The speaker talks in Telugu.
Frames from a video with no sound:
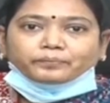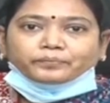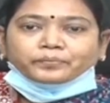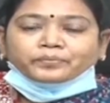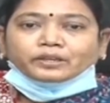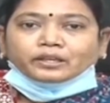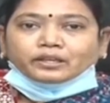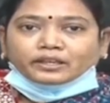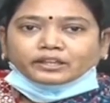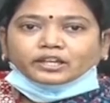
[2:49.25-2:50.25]
ఎందుకంటే
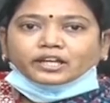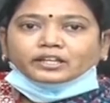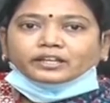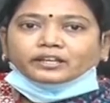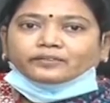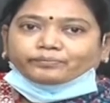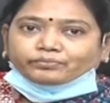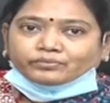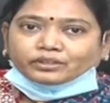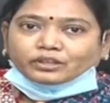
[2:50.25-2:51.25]
గౌరవ
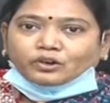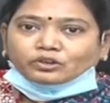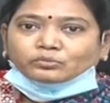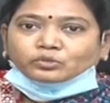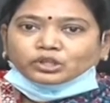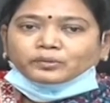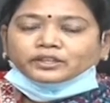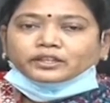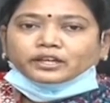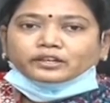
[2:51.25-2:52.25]
ముఖ్యమంత్రి గారు ఎప్పుడూ
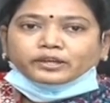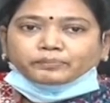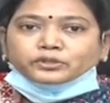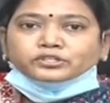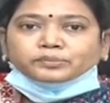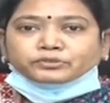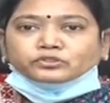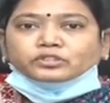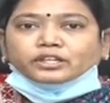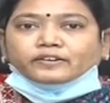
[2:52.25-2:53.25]
చెప్తూ ఉండేవాళ్ళు
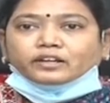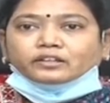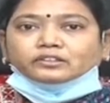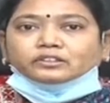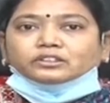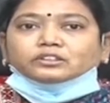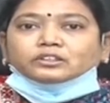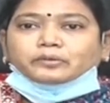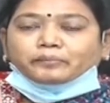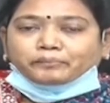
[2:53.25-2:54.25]
మన
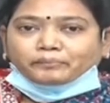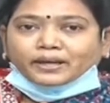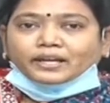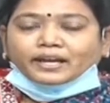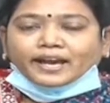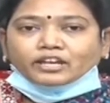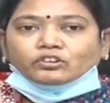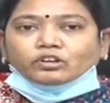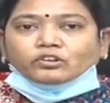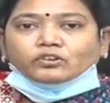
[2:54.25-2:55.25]
నాయకులు
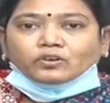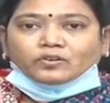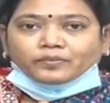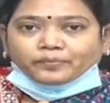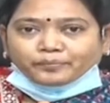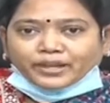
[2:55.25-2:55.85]
ప్రతి ఒక్కరూ